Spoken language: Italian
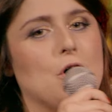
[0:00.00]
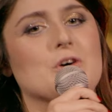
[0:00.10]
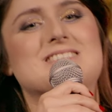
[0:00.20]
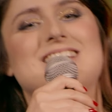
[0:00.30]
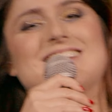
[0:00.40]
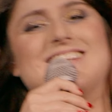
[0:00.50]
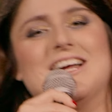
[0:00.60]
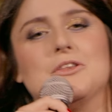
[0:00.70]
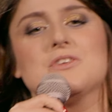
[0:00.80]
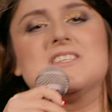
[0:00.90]

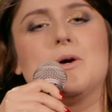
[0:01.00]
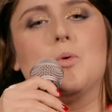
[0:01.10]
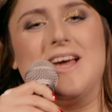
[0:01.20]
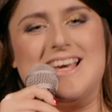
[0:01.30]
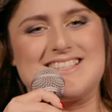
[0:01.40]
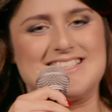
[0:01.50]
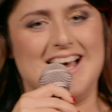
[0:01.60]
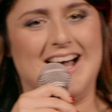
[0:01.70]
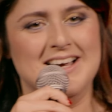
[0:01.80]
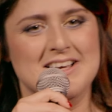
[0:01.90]
ostentando
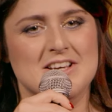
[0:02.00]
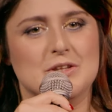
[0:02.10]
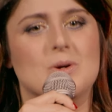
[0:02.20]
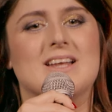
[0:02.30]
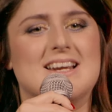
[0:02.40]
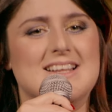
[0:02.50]
sicurezza di una